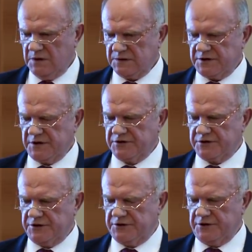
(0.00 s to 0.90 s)
с
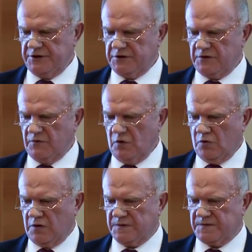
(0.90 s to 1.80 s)

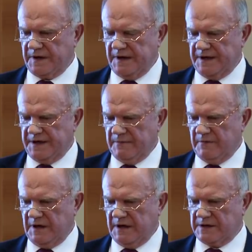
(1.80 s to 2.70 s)
32
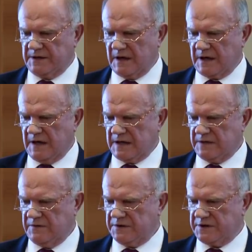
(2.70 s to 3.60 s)
средним лет на
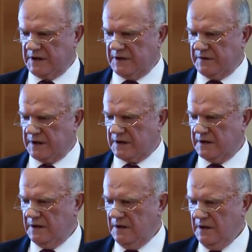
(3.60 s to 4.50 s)
каждого человека.
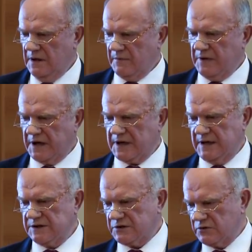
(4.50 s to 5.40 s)

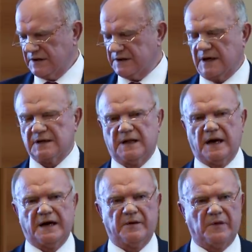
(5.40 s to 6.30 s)
Американцы уже
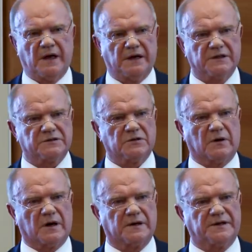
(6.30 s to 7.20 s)
тогда имели
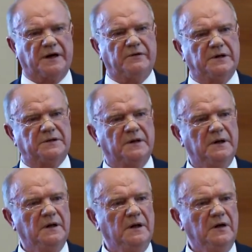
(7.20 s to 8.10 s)
49.
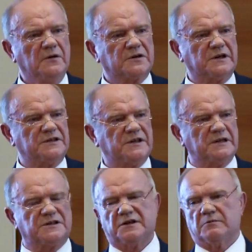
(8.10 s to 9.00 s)
В
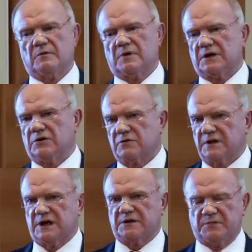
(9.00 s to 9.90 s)
67 году,
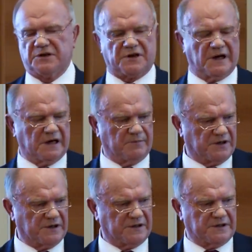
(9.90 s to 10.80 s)
когда отмечали
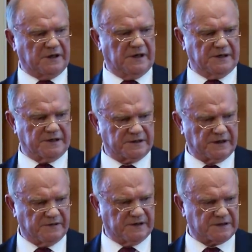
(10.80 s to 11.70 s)
50-летие
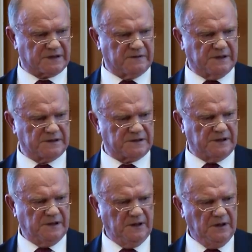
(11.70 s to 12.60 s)
советской власти,